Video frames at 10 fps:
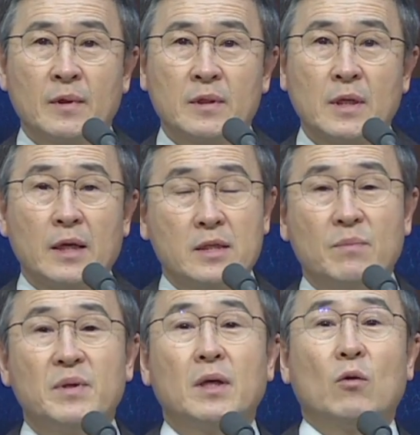자 이제
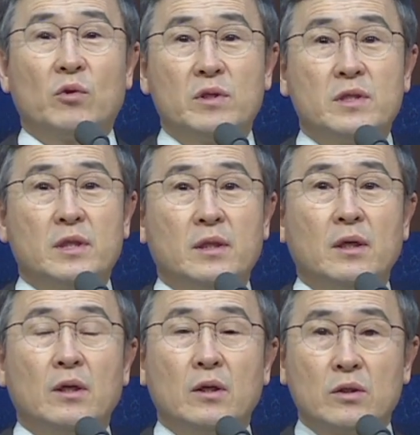비가 오는지
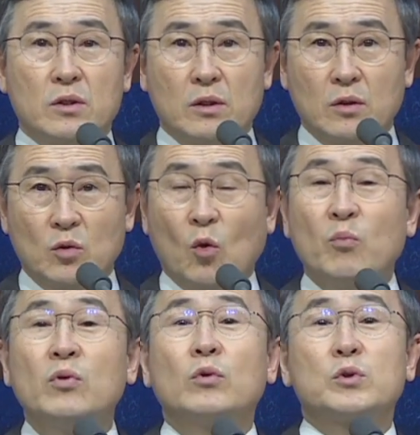저
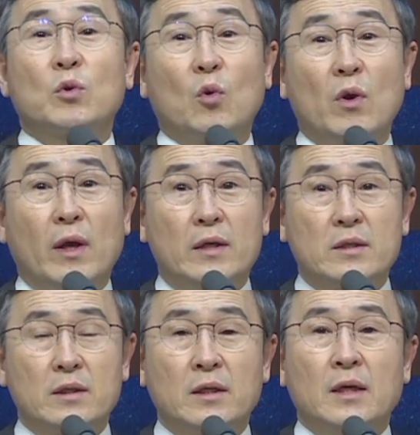높은 곳으로
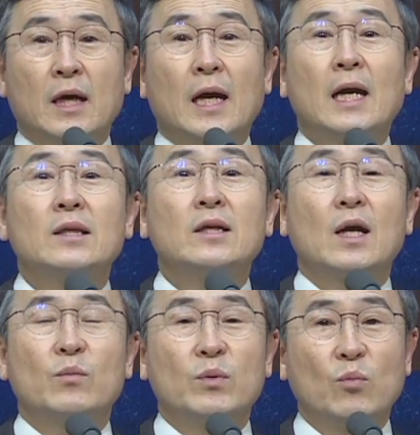올라가서 하늘을
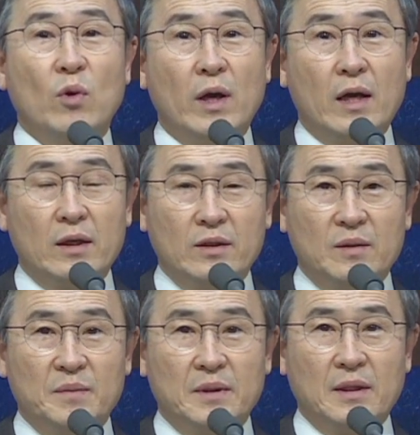한번 보아라
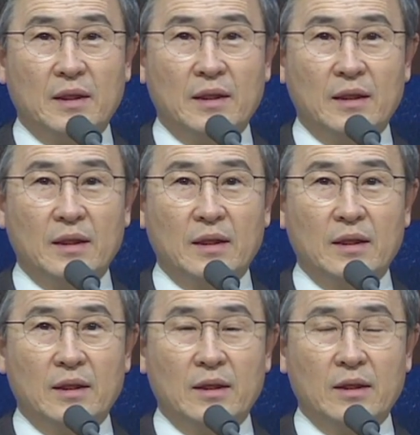그럽니다.
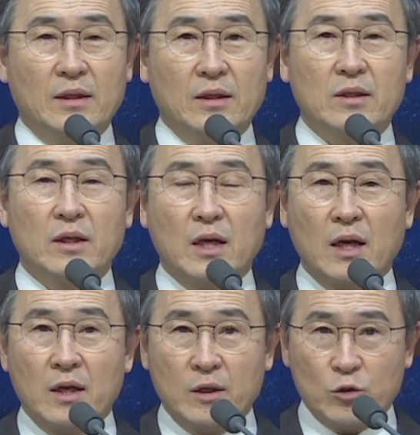그가
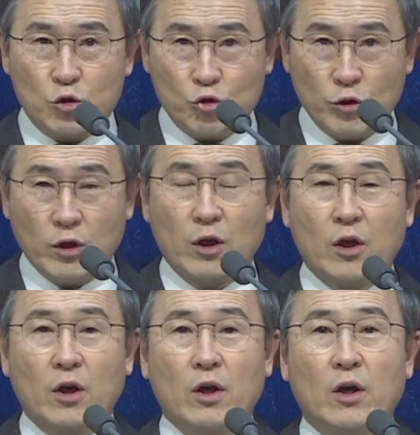
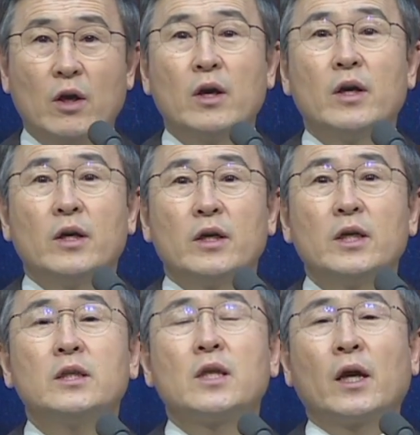주여
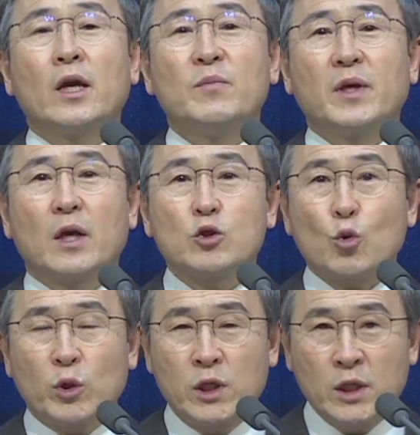이 땅에 비가
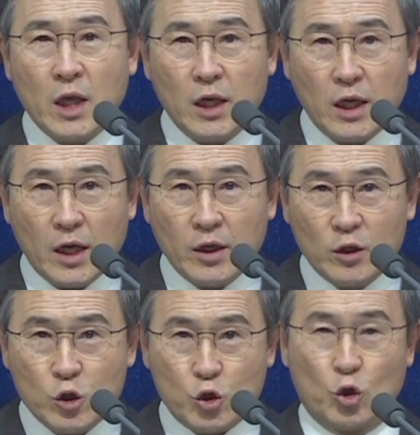속히 내리게 하여
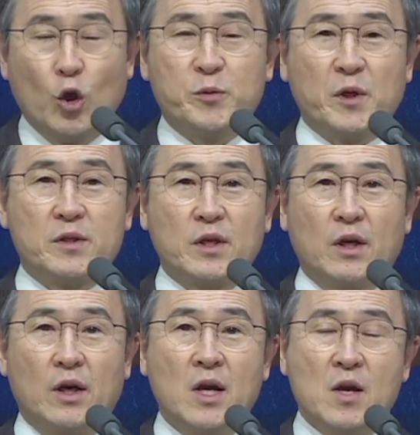
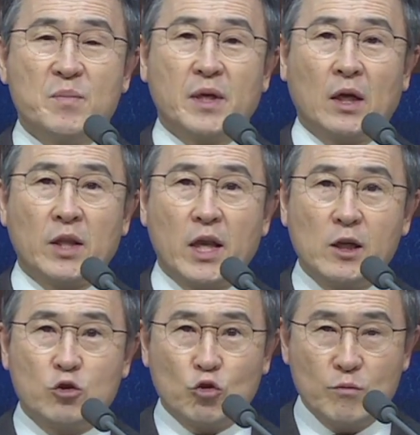주옵소서 비가
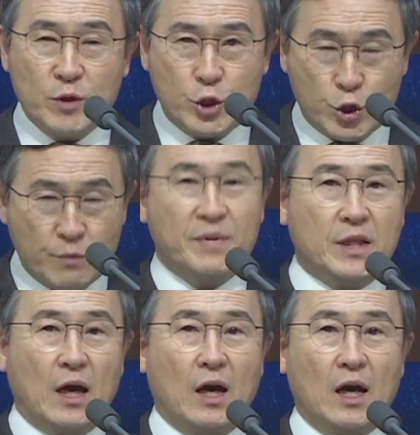내릴 줄
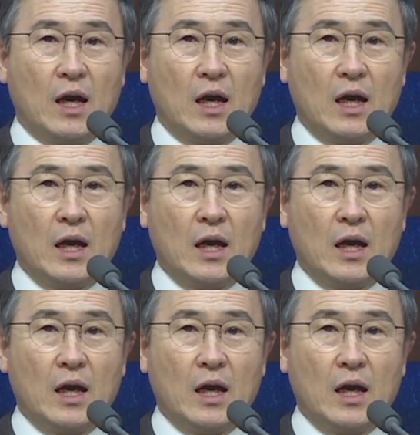믿습니다.